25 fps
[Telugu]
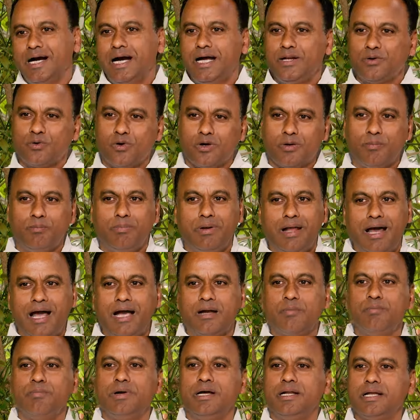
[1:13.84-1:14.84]
ఆయనకు ఒక
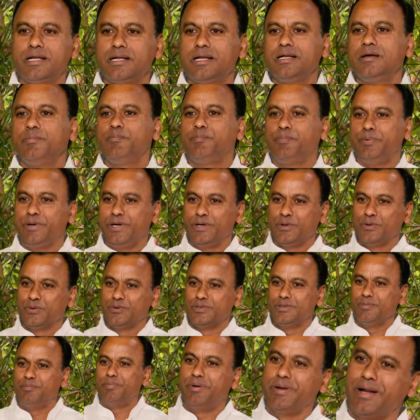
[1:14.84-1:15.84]
బ్లాక్ మెయిలర్ అనే పేరు
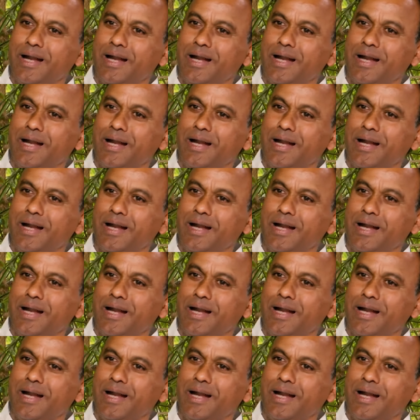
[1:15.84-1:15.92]
ఉంది